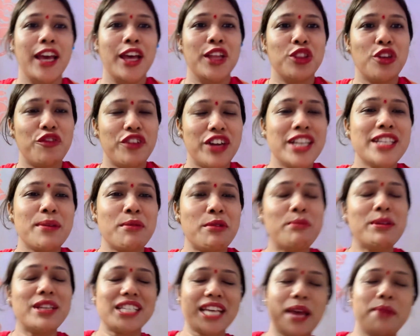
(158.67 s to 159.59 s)
तो तो फ्रेंड्स अभी
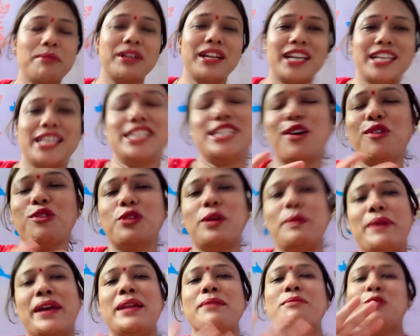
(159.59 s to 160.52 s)
मैं चाय बनाने जाऊँगी
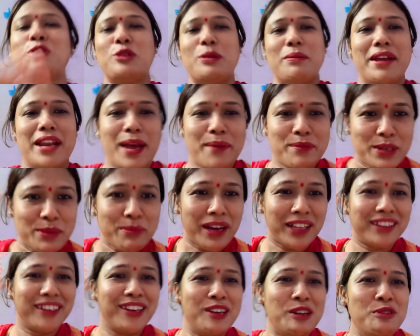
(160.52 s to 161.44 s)
पहले मैं उससे पहले आपसे
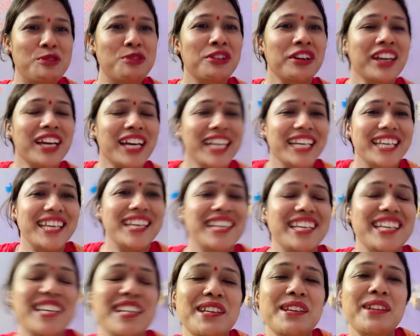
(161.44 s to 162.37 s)
बात कर लूँ कि
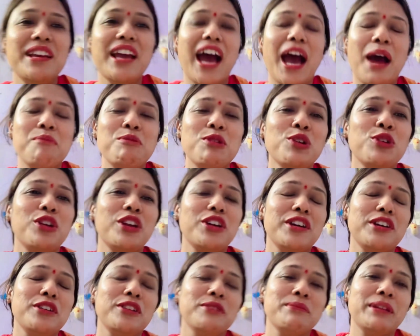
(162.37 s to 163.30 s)
आप लोग ने
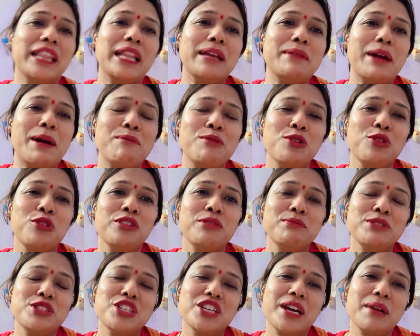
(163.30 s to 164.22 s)
मतलब आप लोग
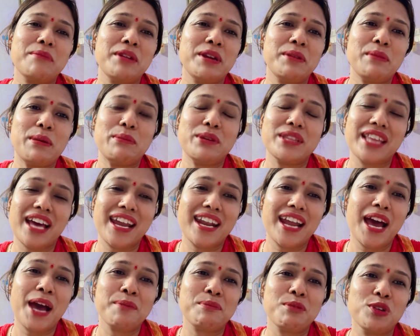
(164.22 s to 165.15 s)
मुझे कमेंट में बताना
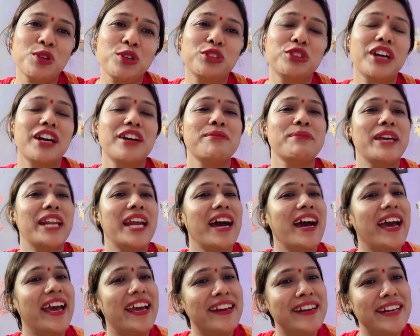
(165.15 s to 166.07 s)
आप लोगों का मेरा
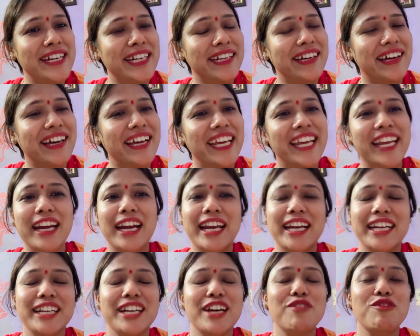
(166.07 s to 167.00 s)
आयरलैंड का
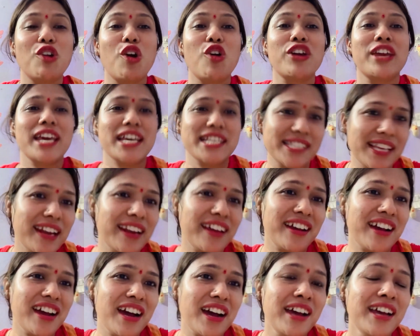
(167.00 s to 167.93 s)
इंग्लैंड का व्लॉग कैसा
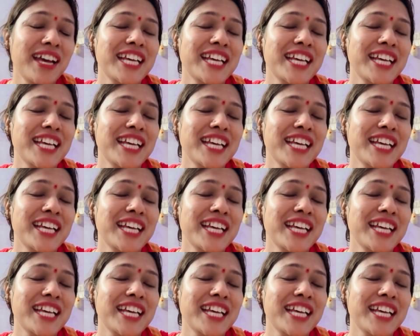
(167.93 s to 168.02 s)
लगा